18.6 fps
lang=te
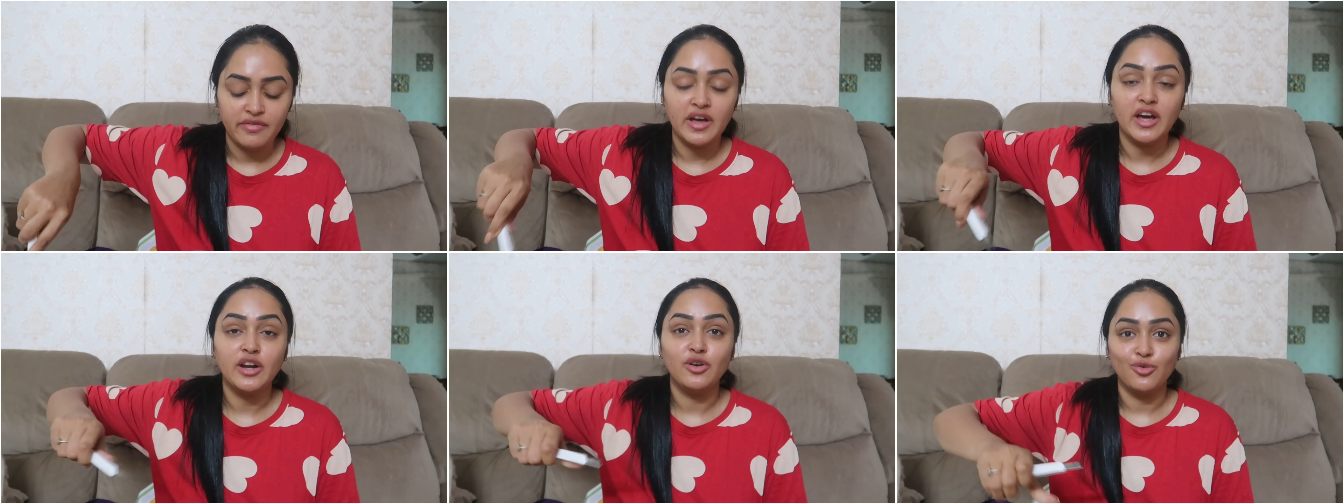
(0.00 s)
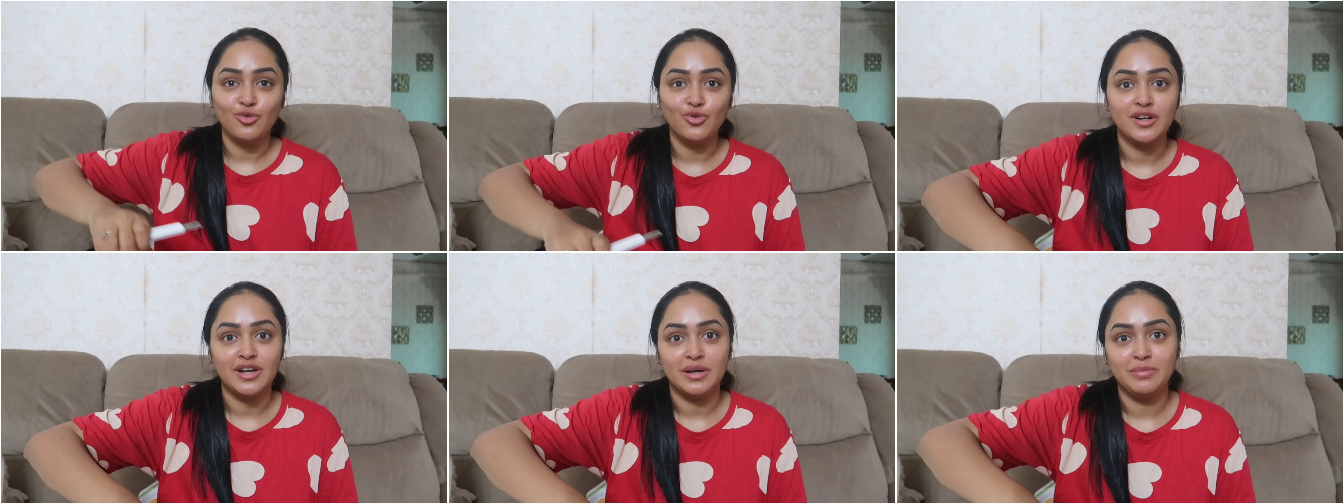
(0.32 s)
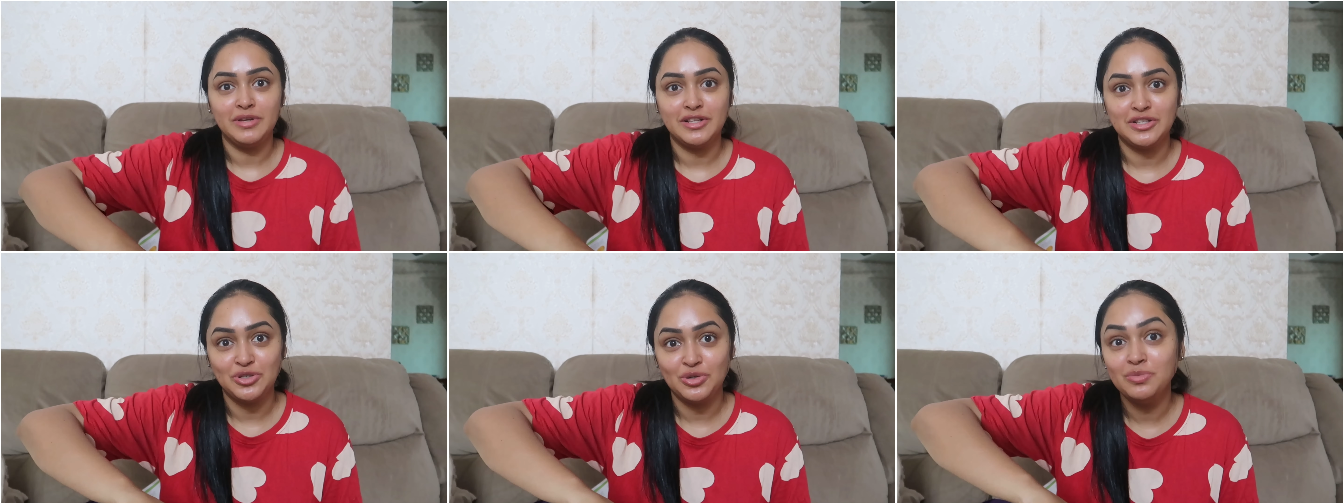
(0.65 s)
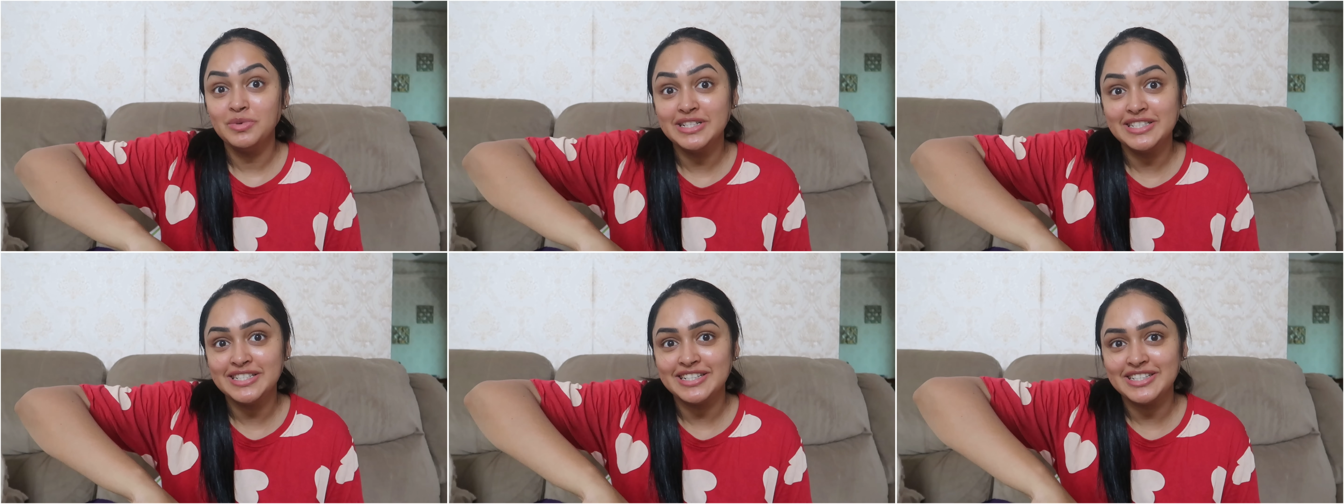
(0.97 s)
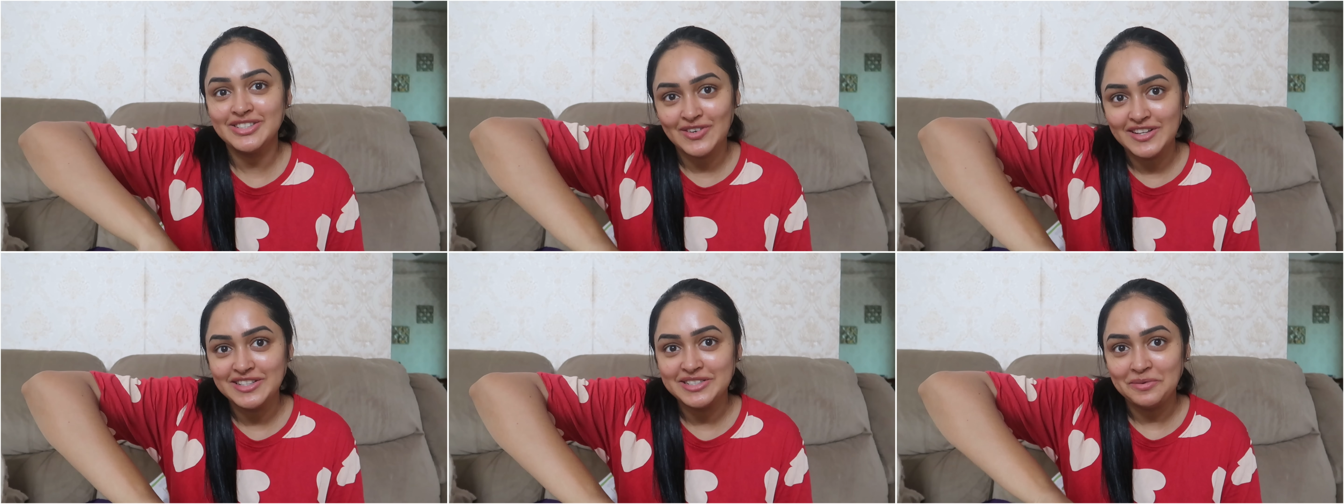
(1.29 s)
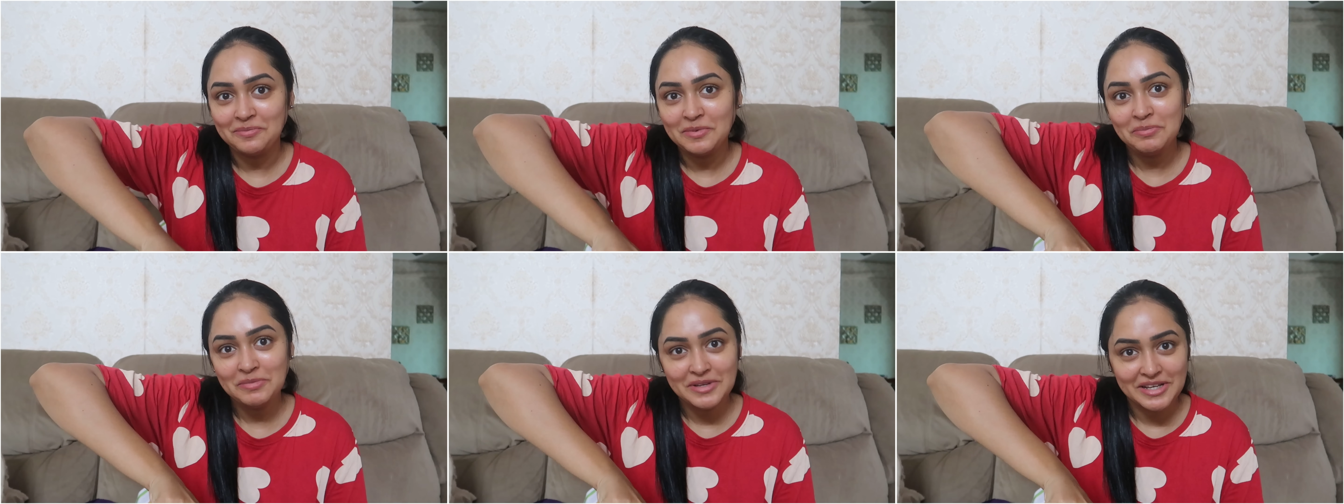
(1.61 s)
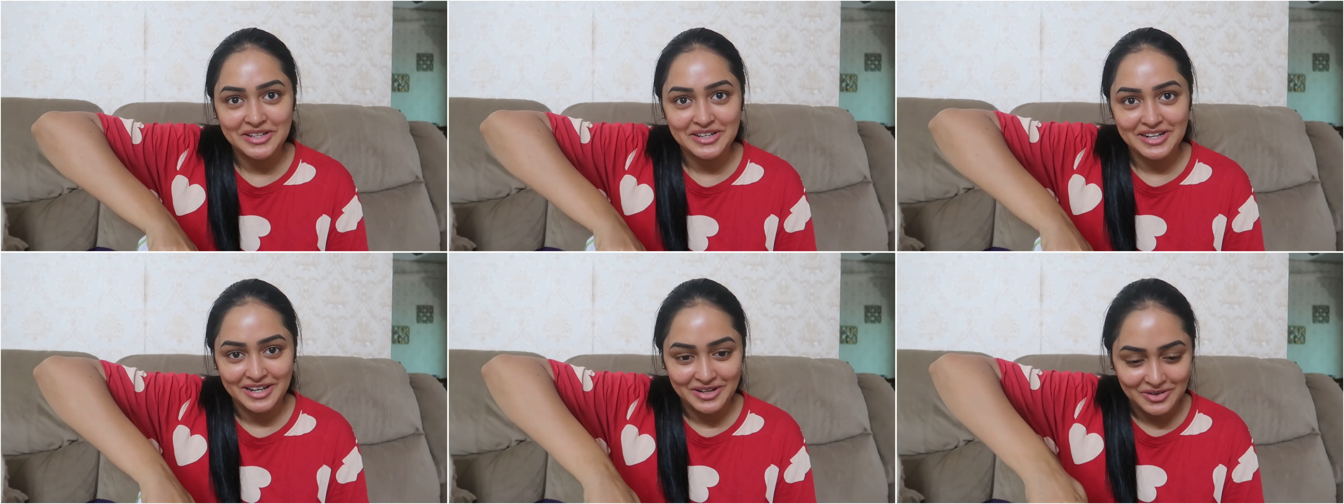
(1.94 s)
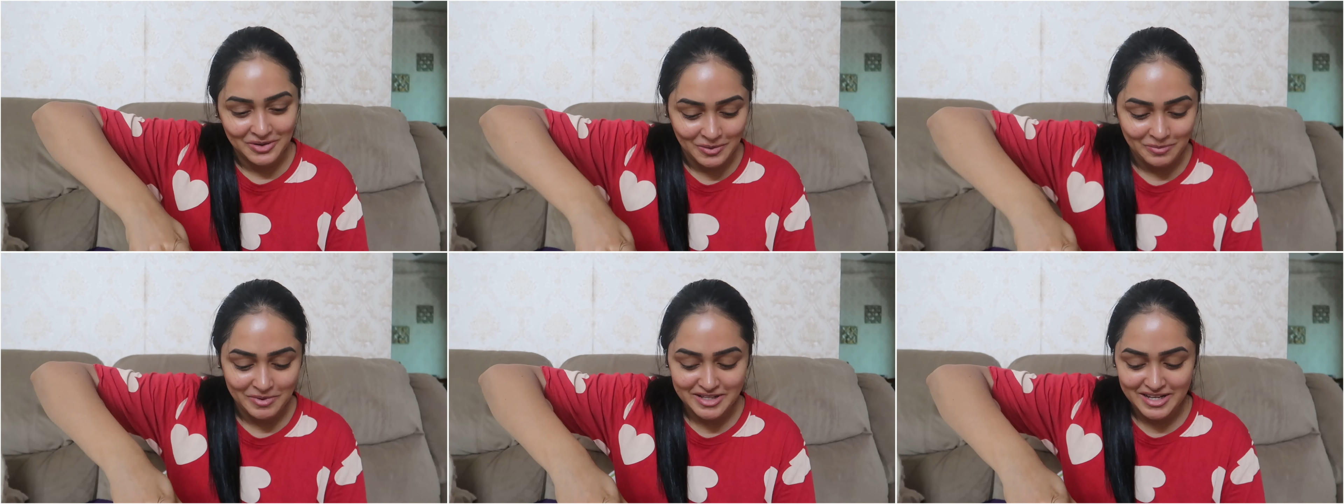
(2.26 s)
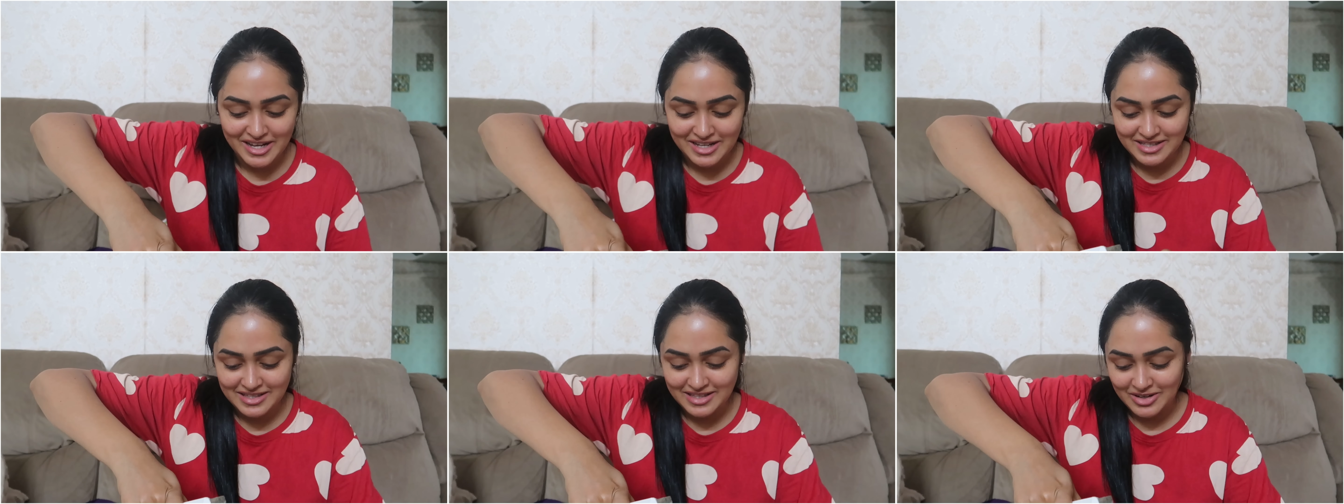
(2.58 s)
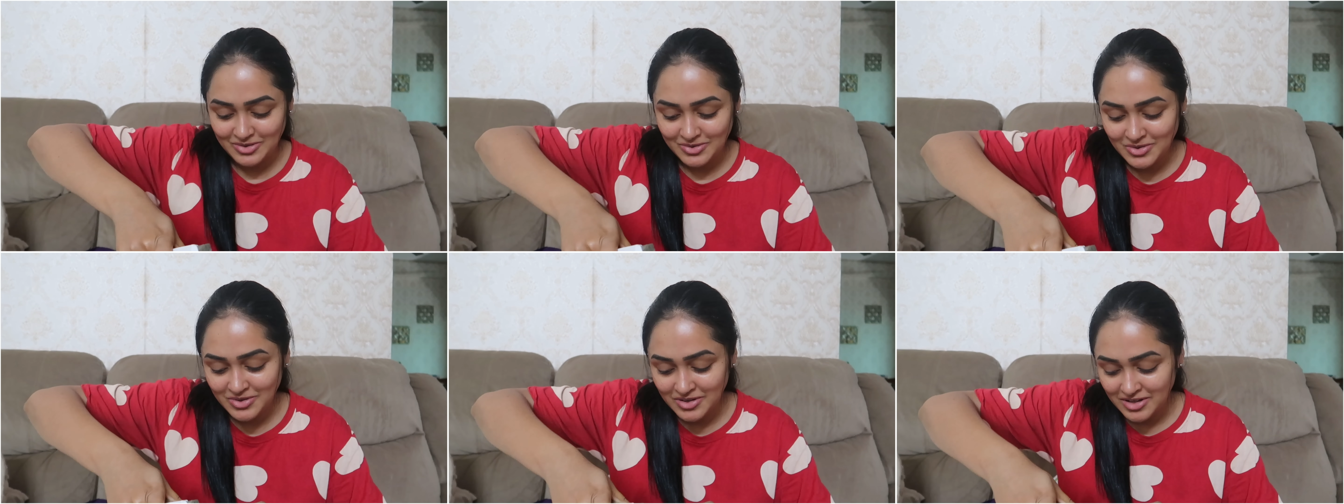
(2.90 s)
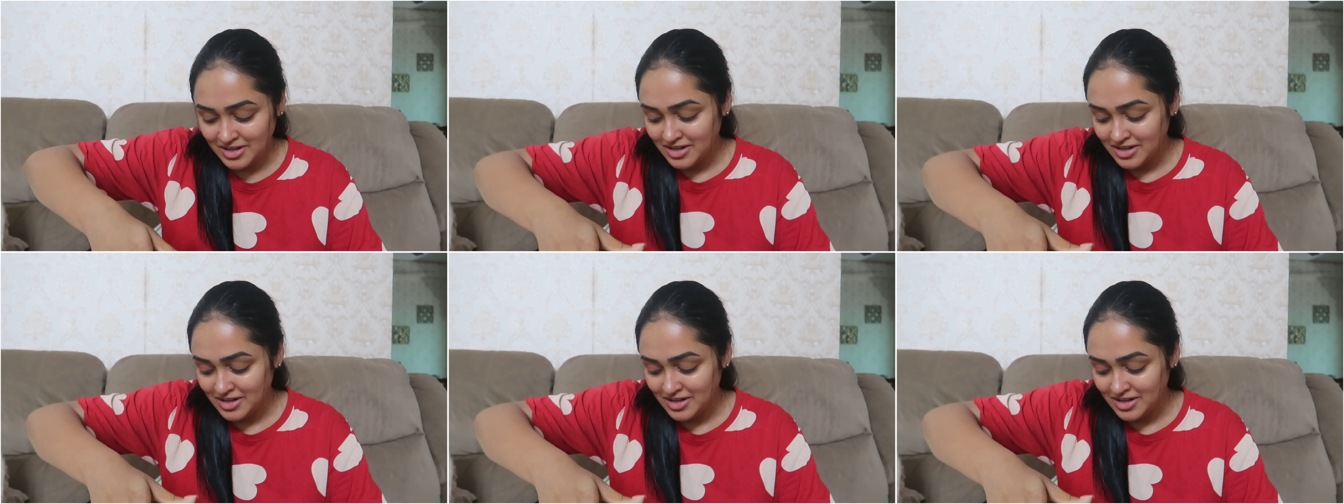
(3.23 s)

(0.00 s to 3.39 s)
అవే అనుకుంటున్నాను మీకు చూపించచ్చు అని చెప్పి మీ ఎదురుగా ఓపెన్ చేస్తున్నాను